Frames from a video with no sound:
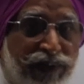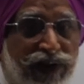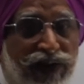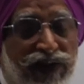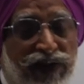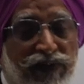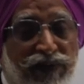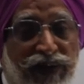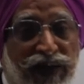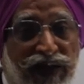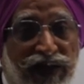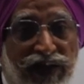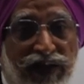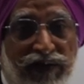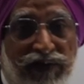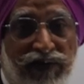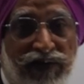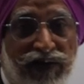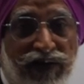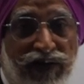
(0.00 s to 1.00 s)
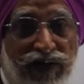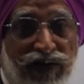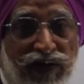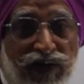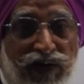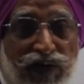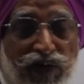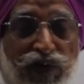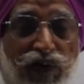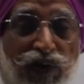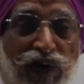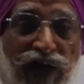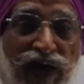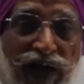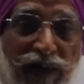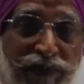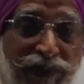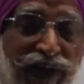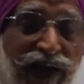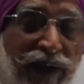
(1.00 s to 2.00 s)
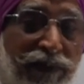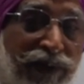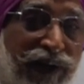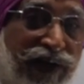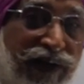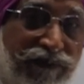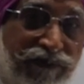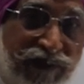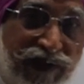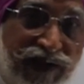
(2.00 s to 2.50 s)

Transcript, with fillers: बिजनेसमैन है सो आपने भी